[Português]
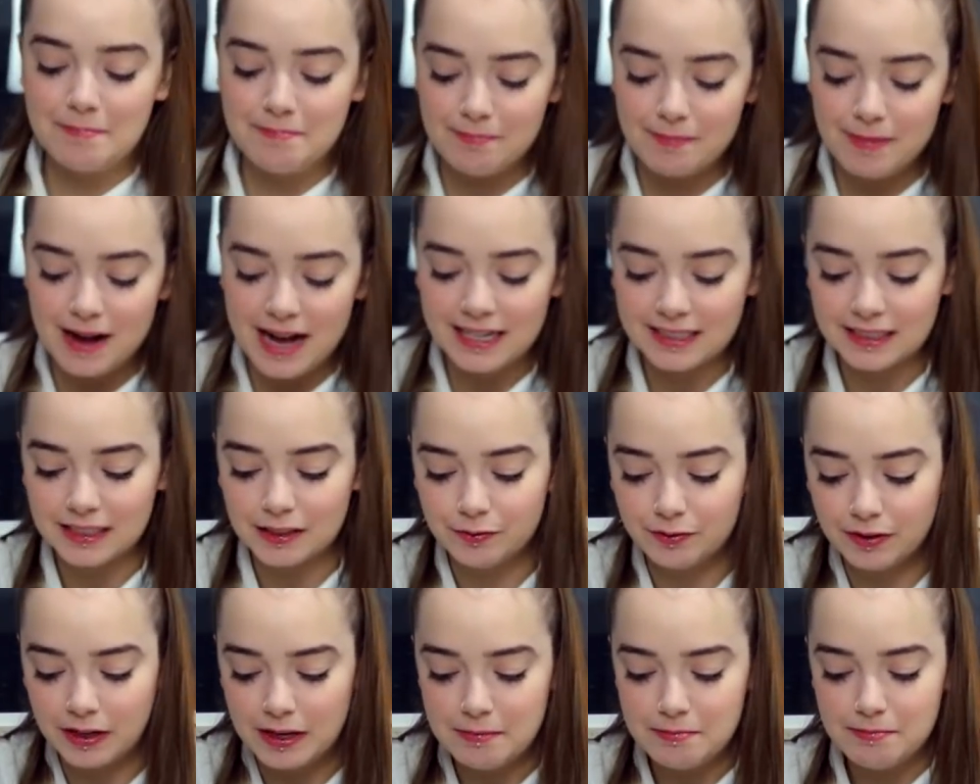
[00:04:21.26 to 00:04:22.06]
massa
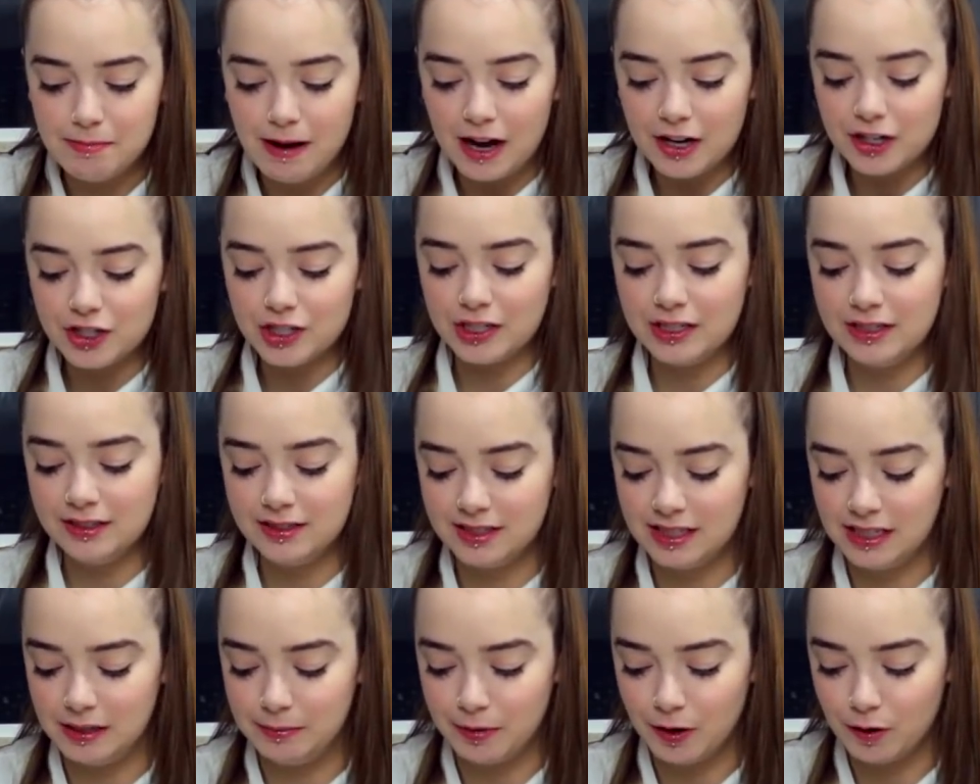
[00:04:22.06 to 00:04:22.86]
que fica embaixo e em
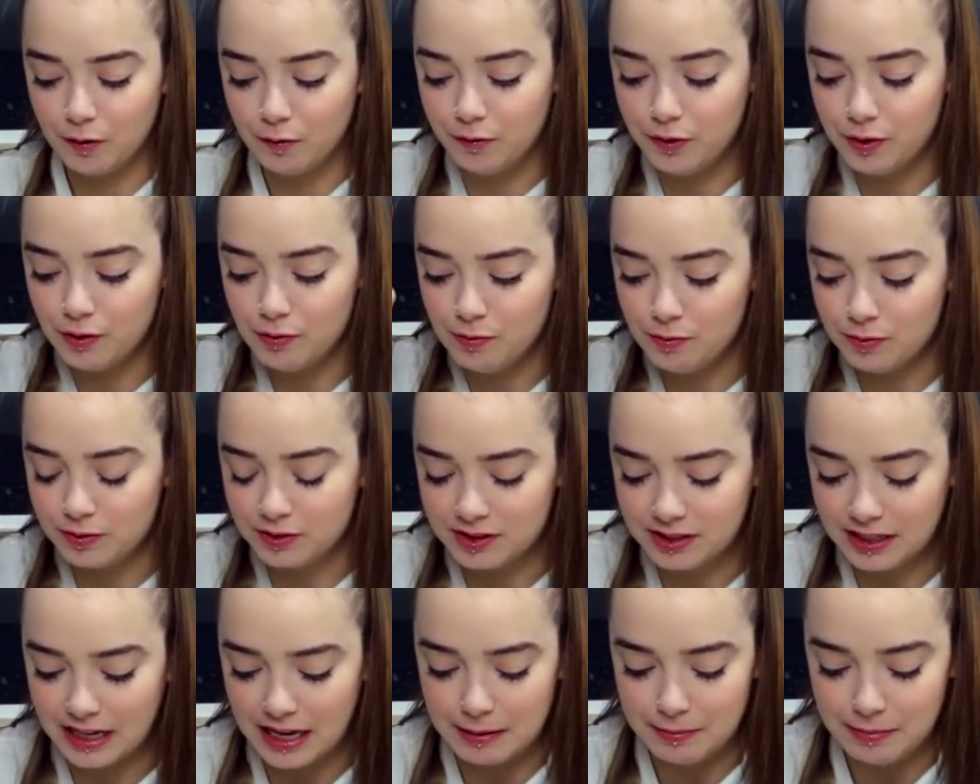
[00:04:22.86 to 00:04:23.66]
cima. Eu vi um
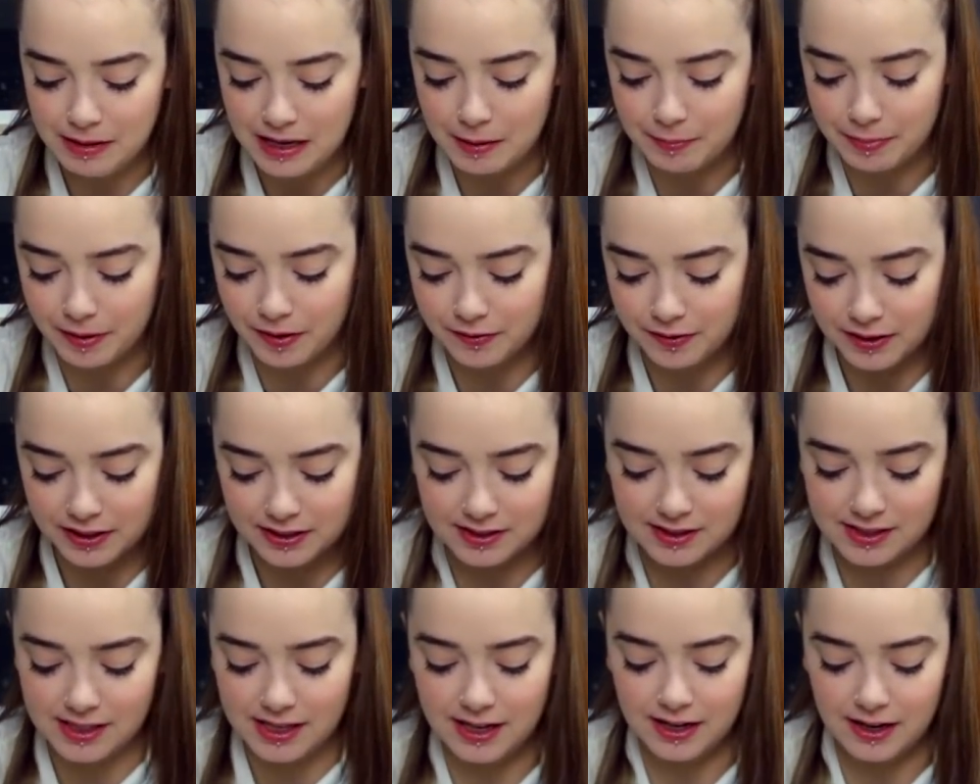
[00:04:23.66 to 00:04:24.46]
esqueminha para
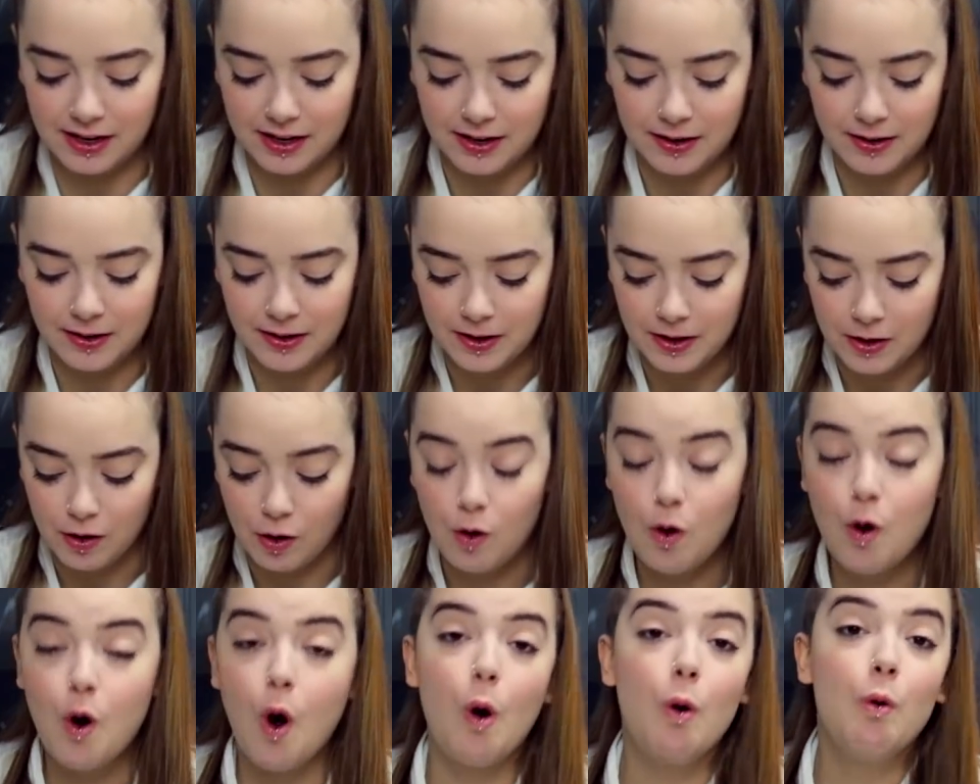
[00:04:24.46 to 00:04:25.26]
fazer
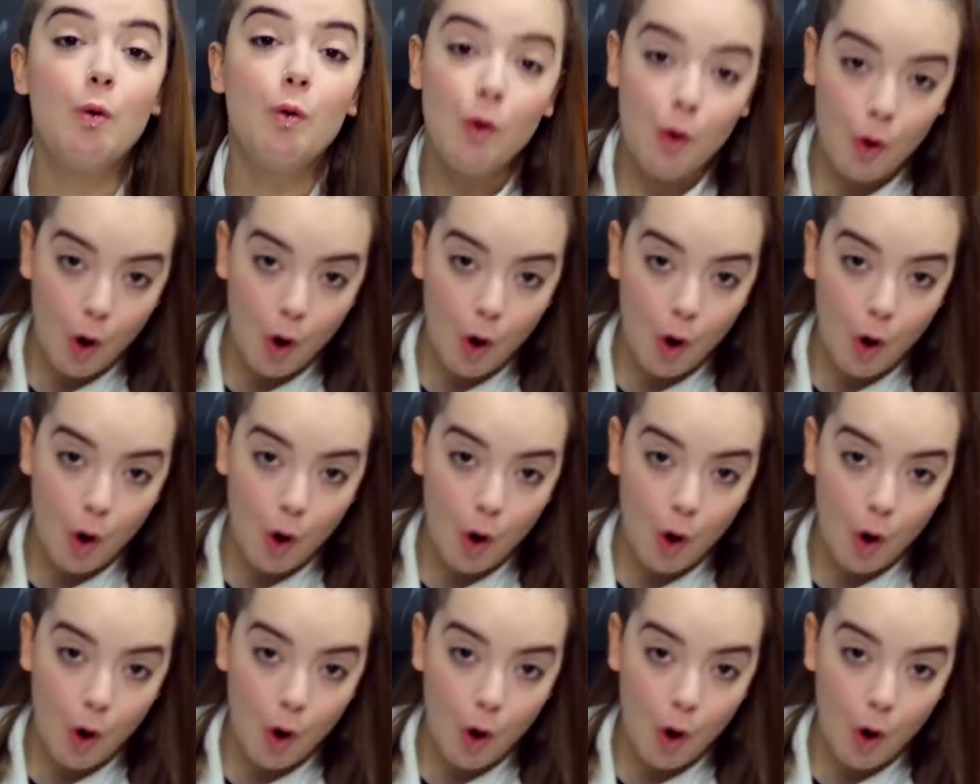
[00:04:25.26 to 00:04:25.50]
com um